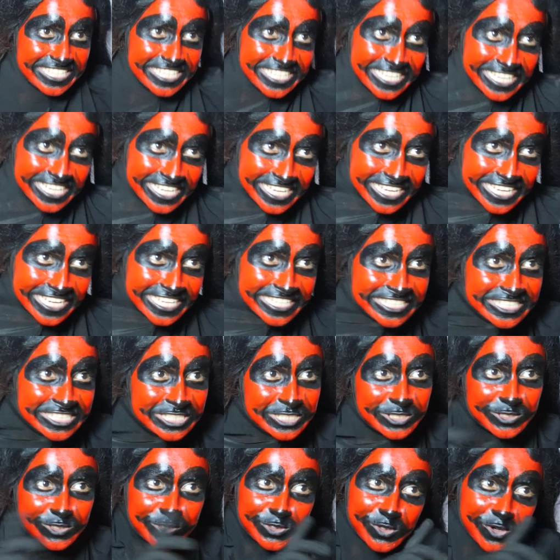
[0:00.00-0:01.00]
এই
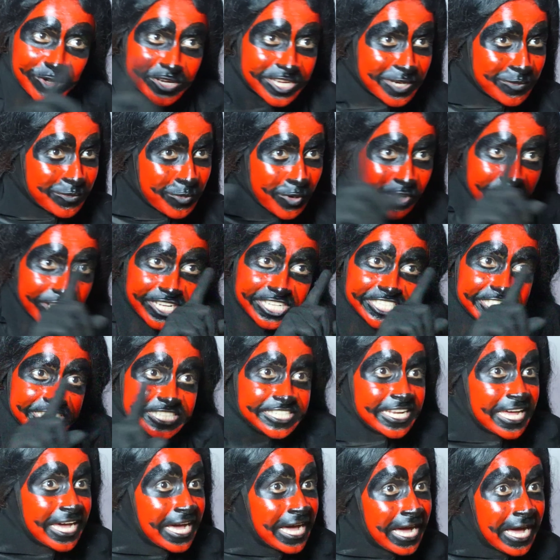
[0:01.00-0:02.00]
তুই ওকে বলিস
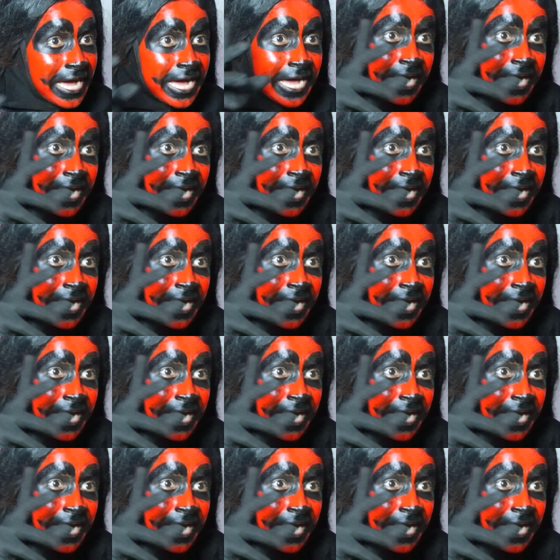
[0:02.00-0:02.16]
না